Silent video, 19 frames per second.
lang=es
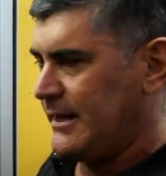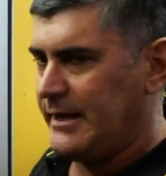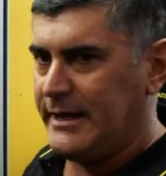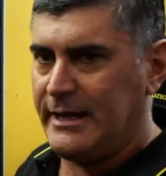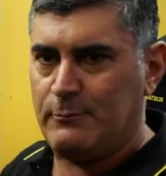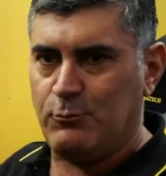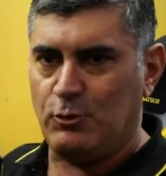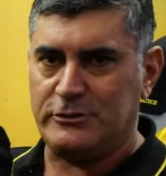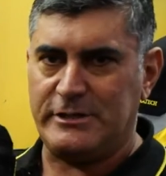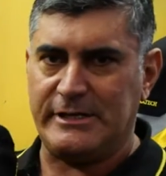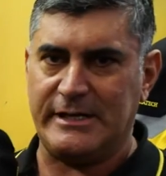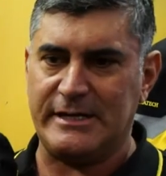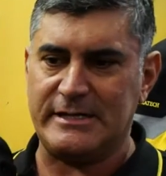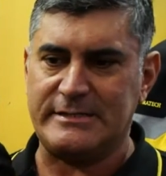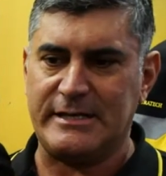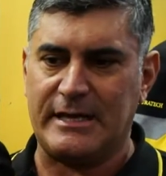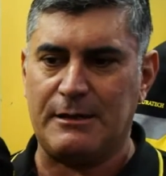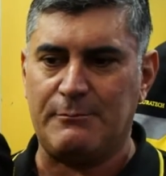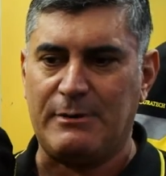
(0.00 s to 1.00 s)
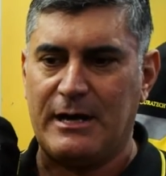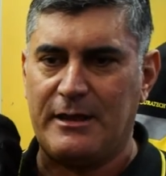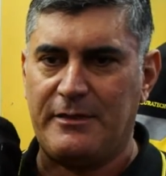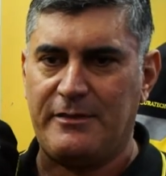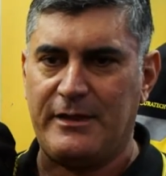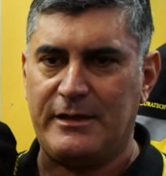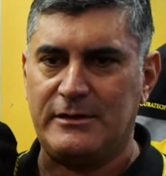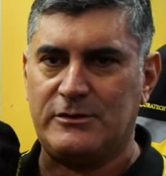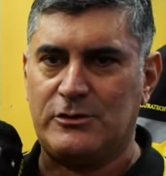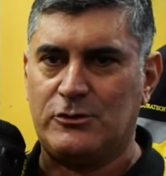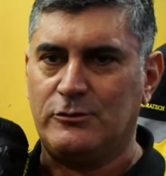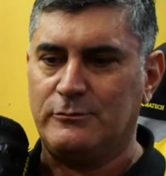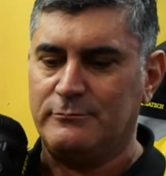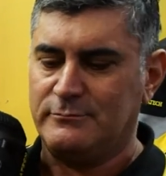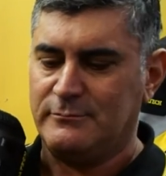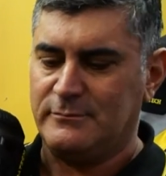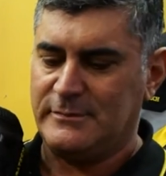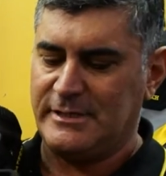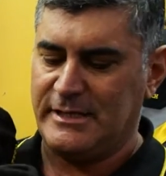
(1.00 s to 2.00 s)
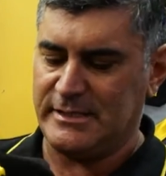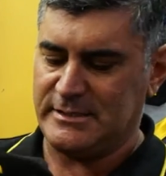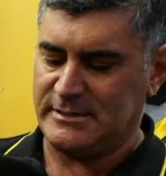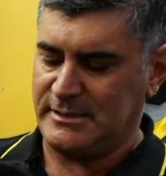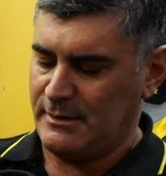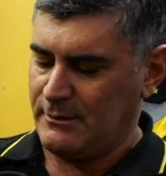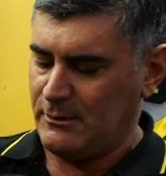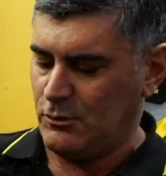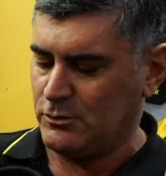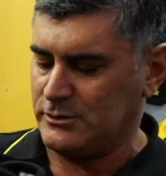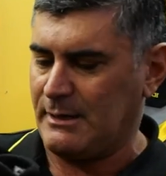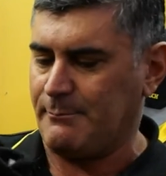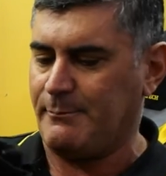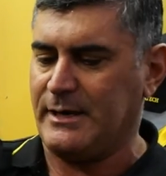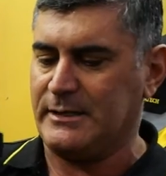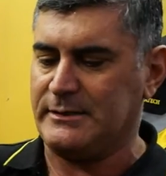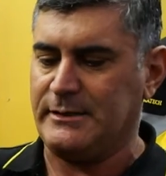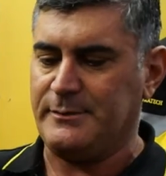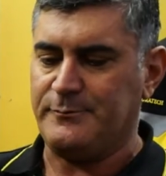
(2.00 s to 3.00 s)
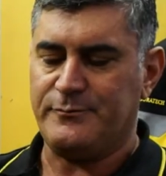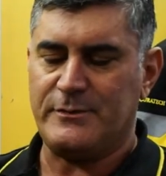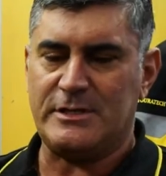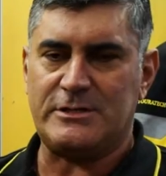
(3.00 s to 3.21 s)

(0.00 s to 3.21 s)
el botín este que va dentro de esta otra parte.